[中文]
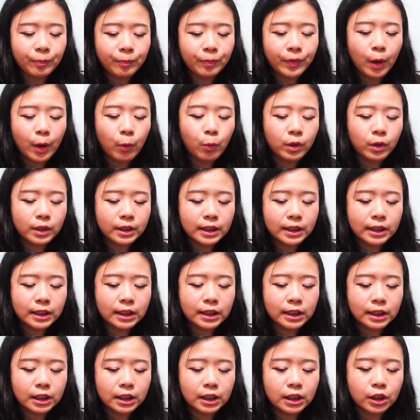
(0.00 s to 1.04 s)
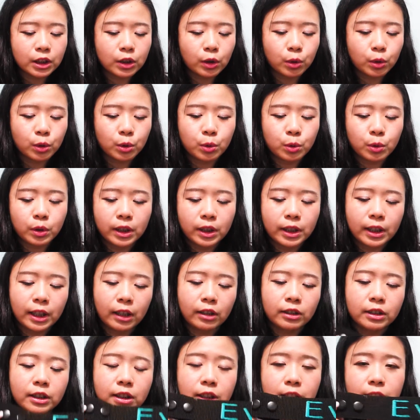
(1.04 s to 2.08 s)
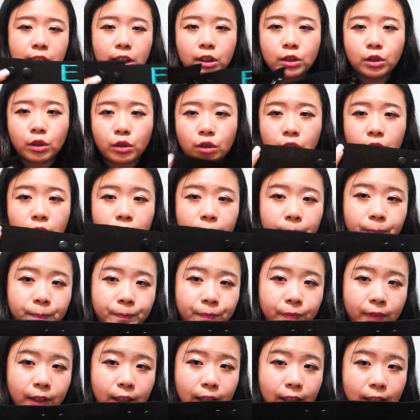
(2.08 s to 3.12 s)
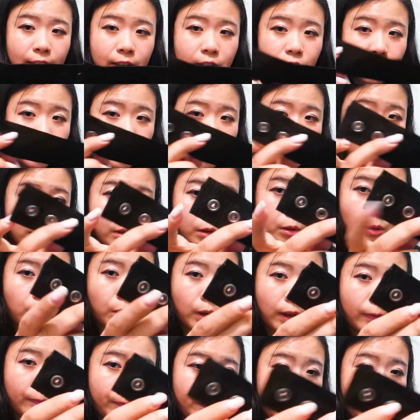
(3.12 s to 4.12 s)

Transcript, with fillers: 那我自己是有做一条是这种的，它是有一个扣环。